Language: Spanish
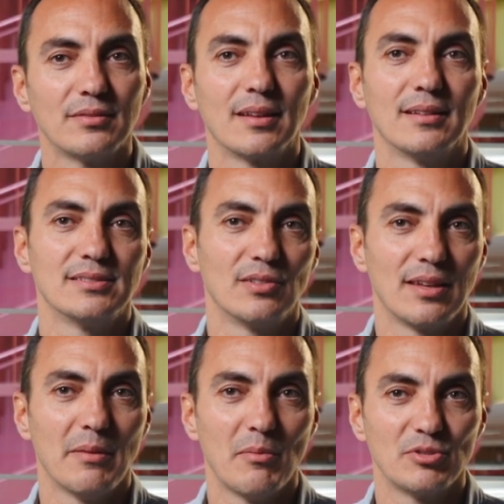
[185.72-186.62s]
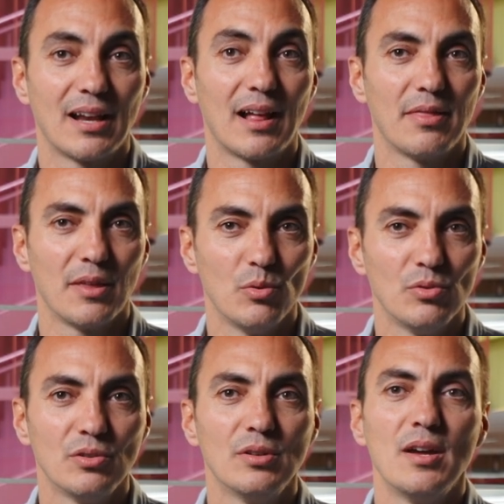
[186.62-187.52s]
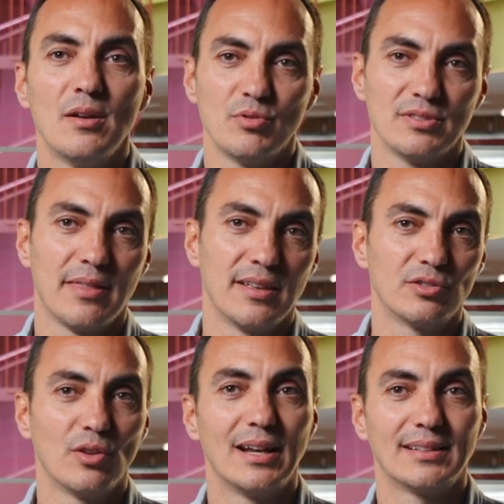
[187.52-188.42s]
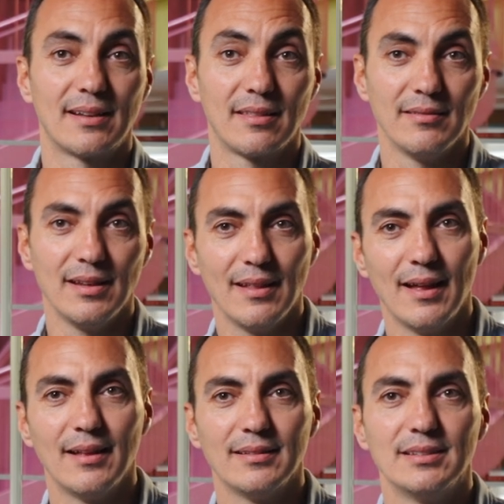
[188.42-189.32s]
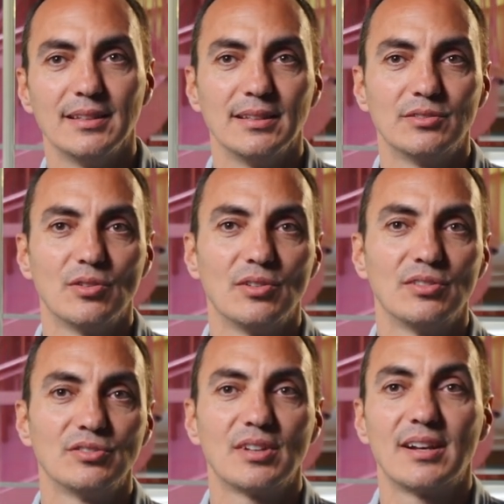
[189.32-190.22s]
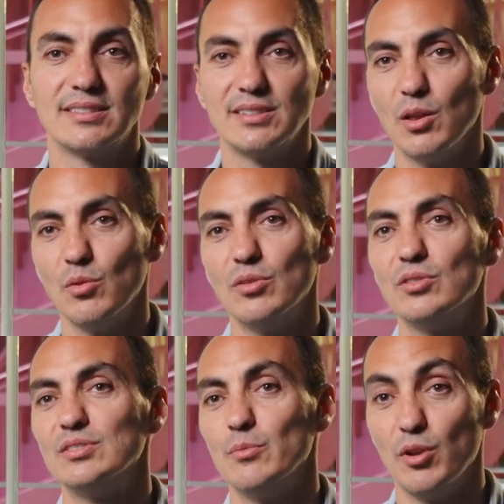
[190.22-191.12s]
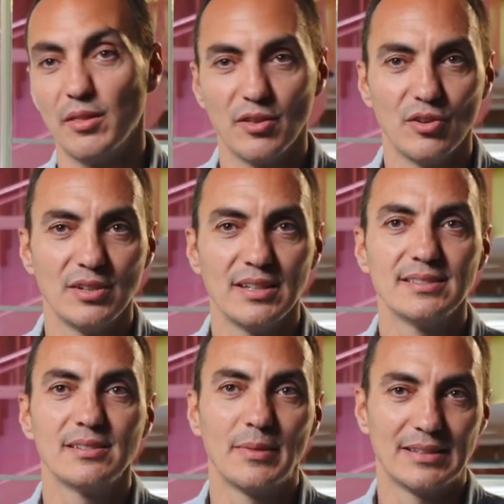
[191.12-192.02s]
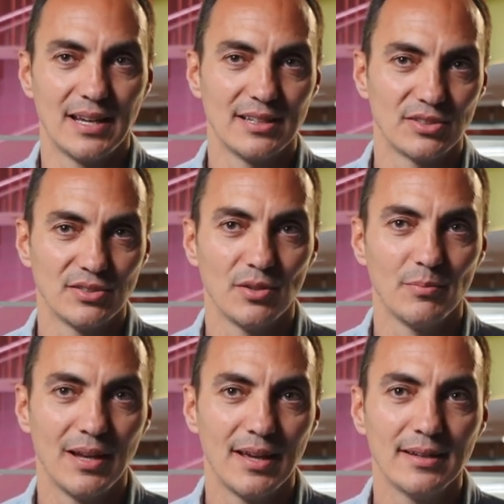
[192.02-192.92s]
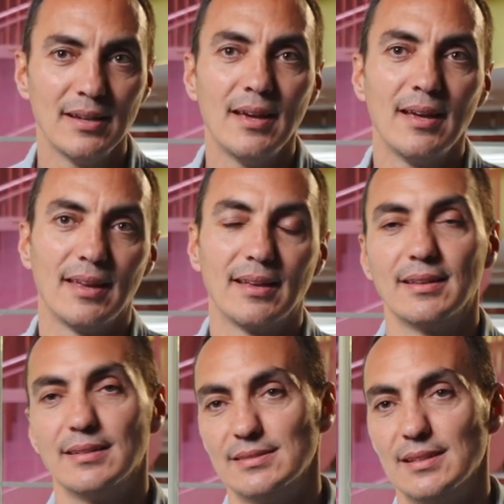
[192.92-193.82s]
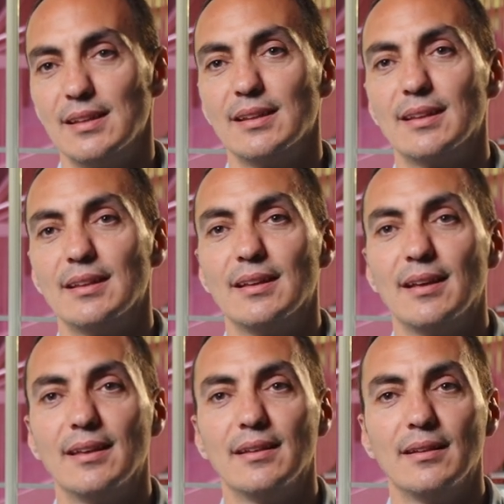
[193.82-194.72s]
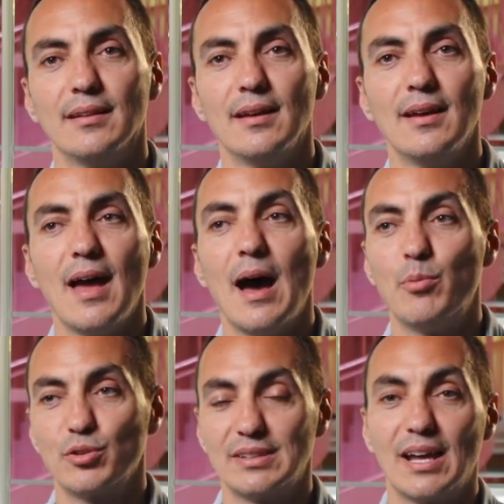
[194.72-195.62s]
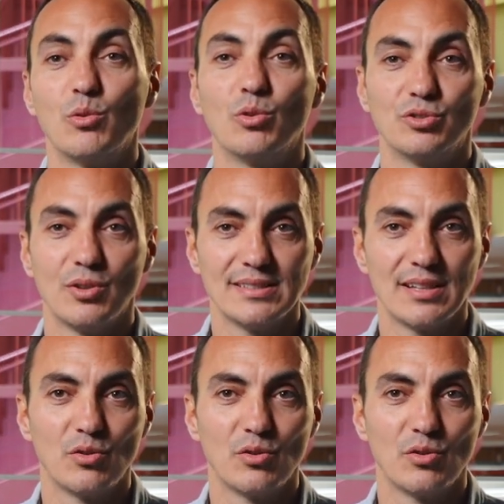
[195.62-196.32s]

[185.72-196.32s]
que es lo que llamamos alcance 1, pues hacer toda la trazabilidad de todos los residuos, demoliciones, materiales que se emplean, y eh, que se tienen que eh, aportar luego toda esta